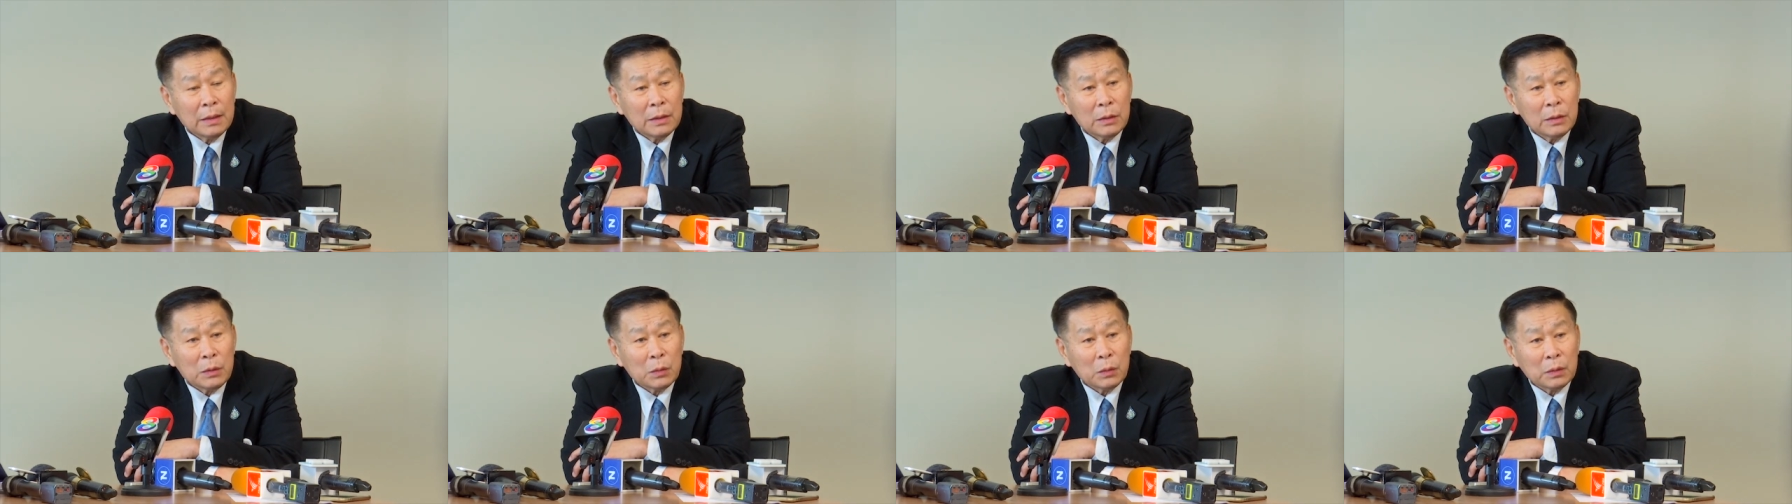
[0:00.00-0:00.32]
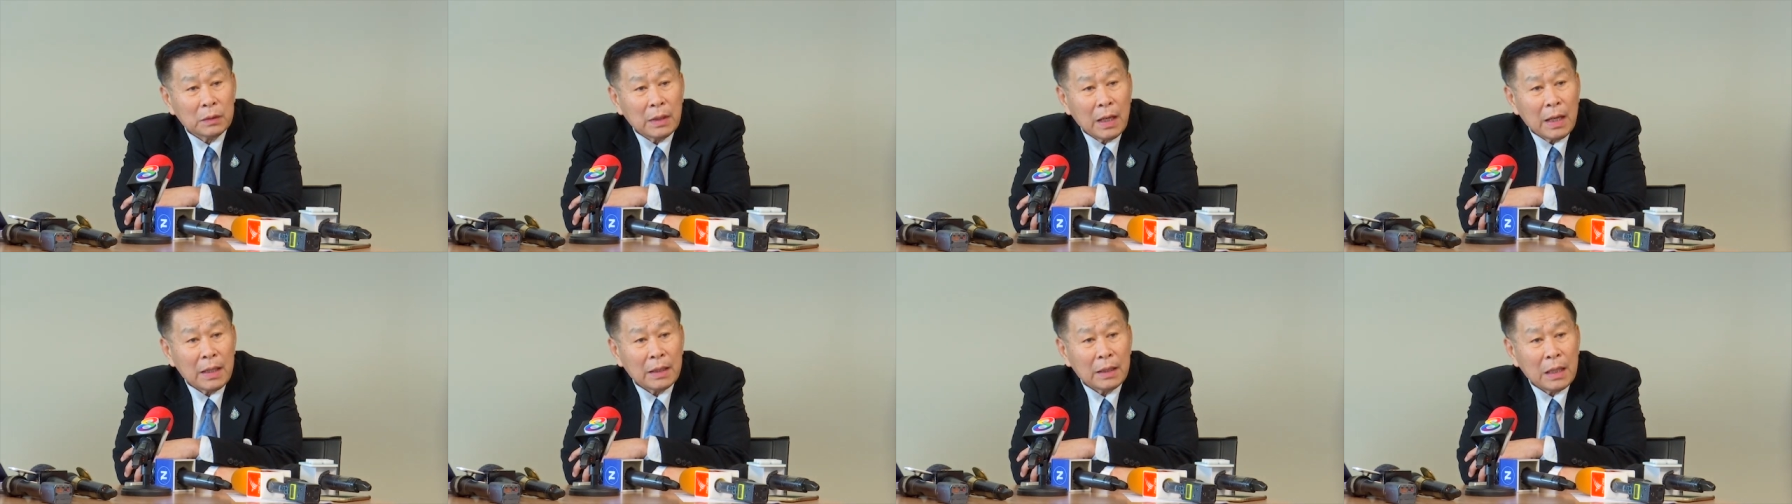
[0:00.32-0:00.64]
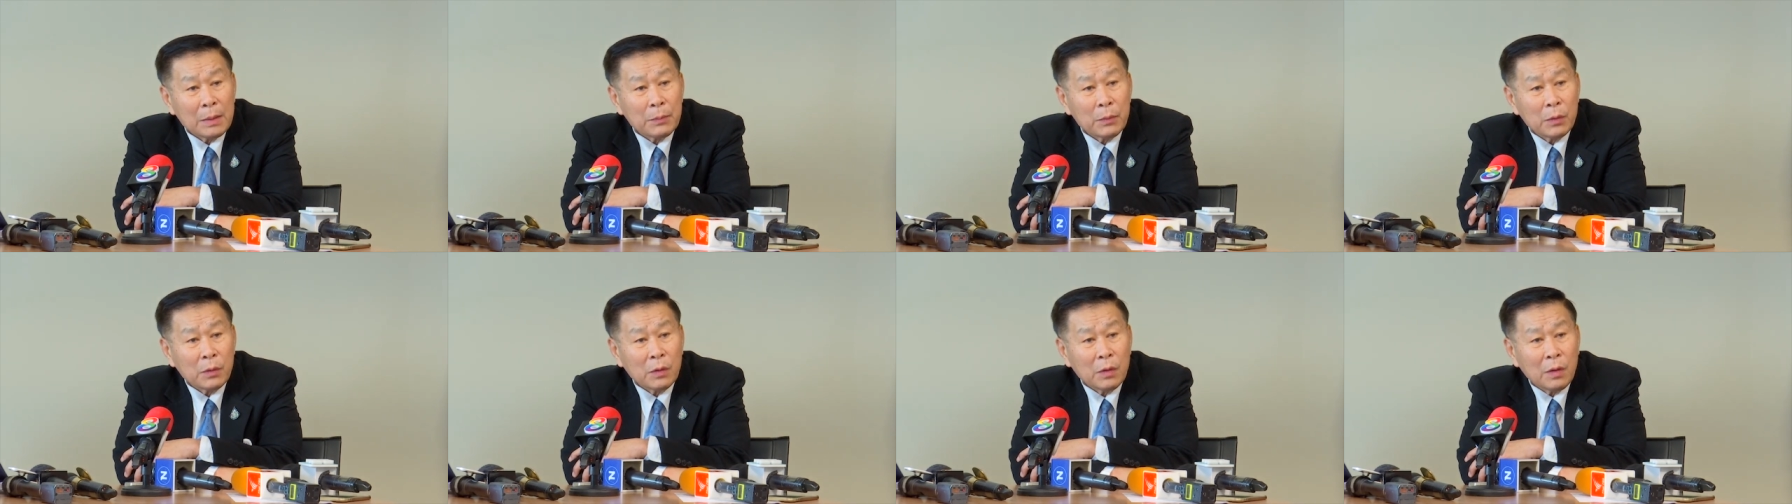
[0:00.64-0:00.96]
อยู่ใต้กา
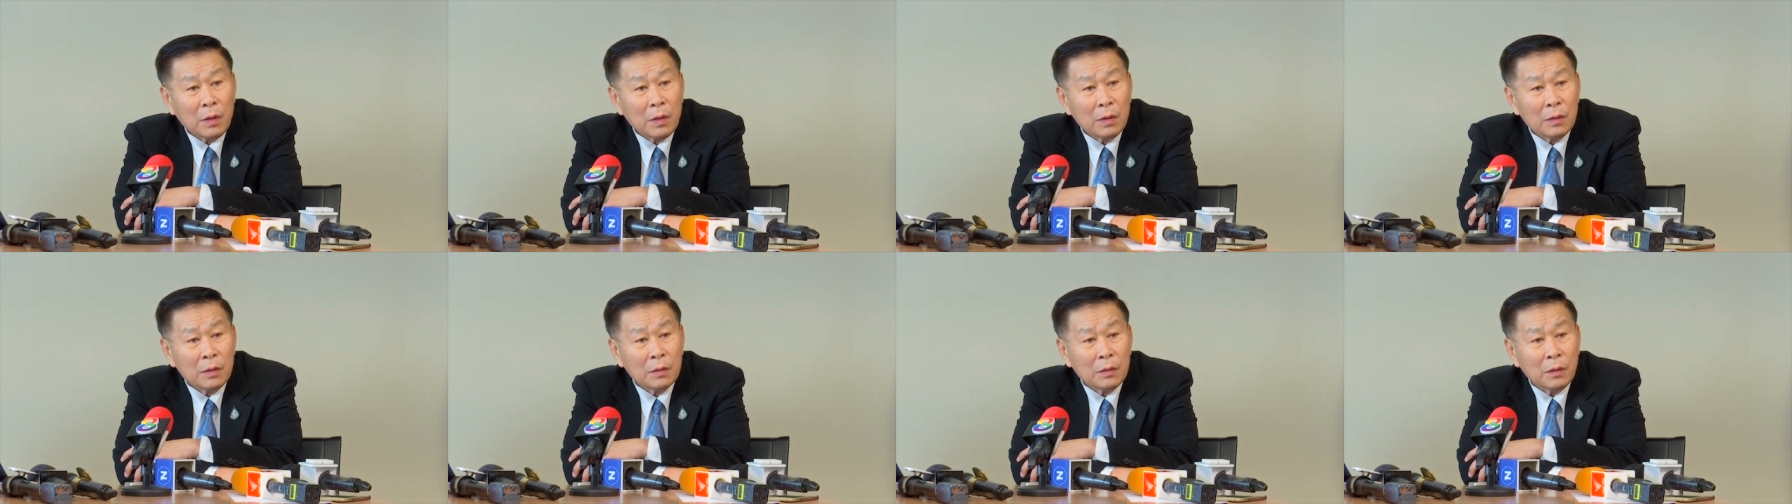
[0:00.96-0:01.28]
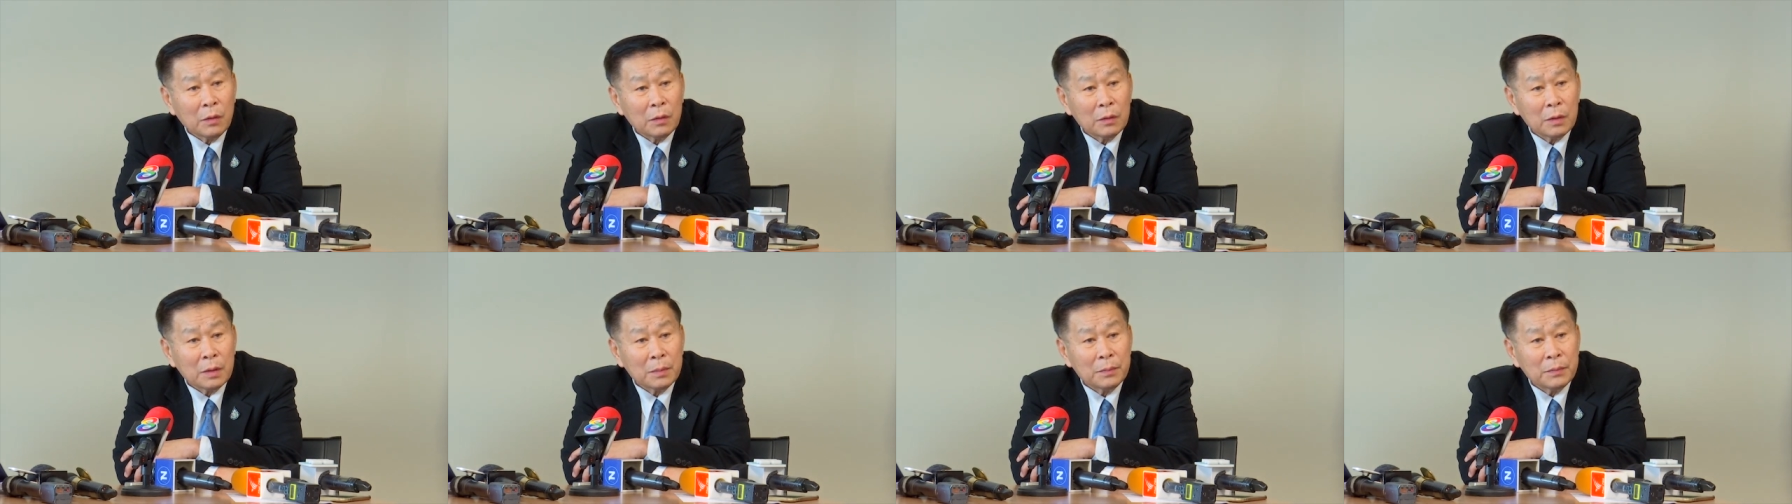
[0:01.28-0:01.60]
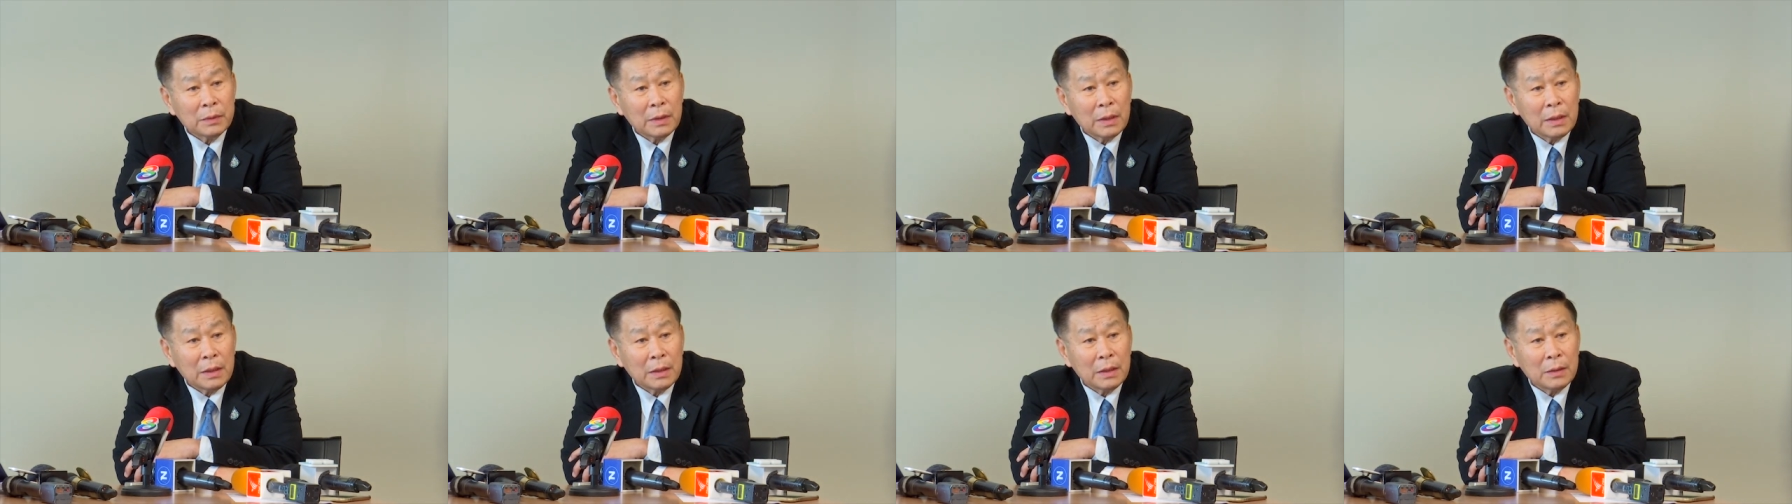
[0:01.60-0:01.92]
รปกครองของรัฐม
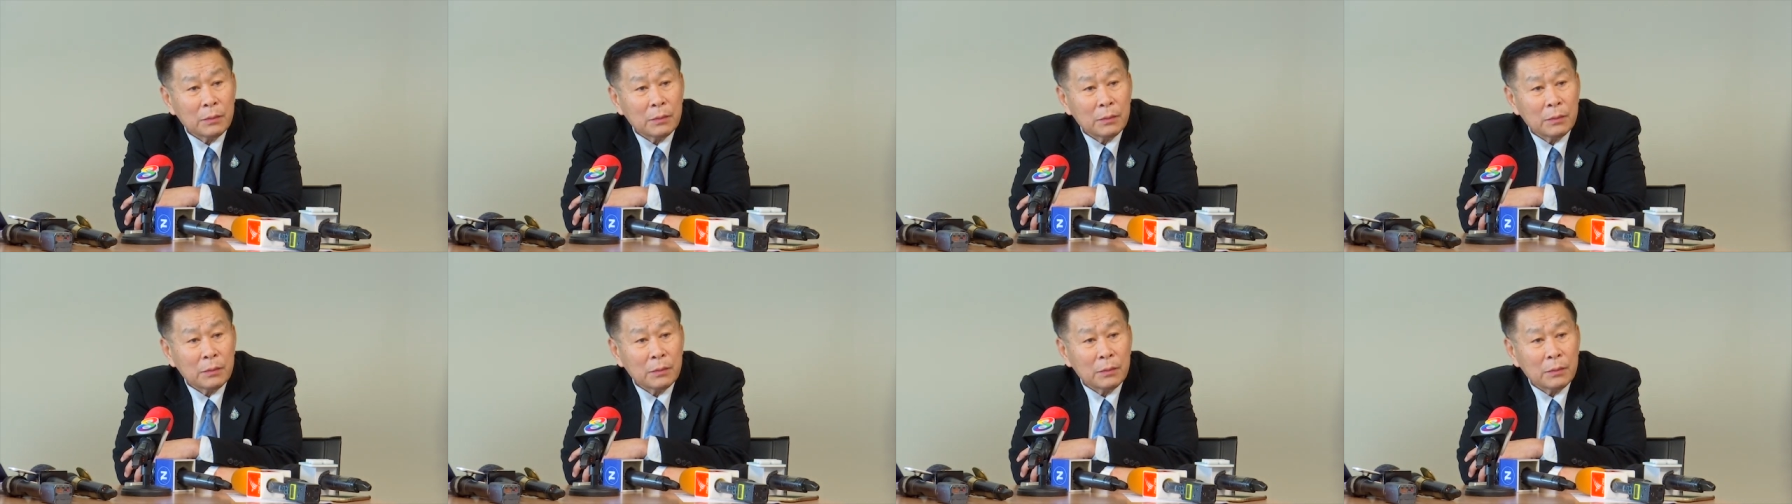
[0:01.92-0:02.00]
นตรี